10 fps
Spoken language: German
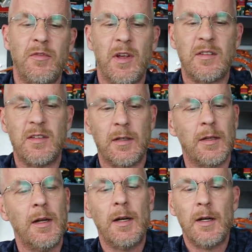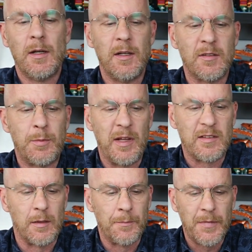befestigt. Ist
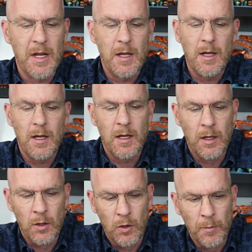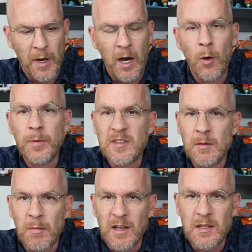besser. Überhaupt
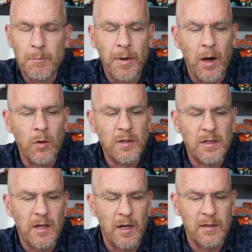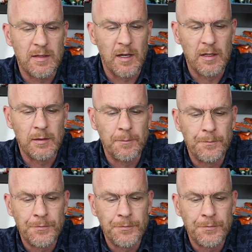sind manche Bausachen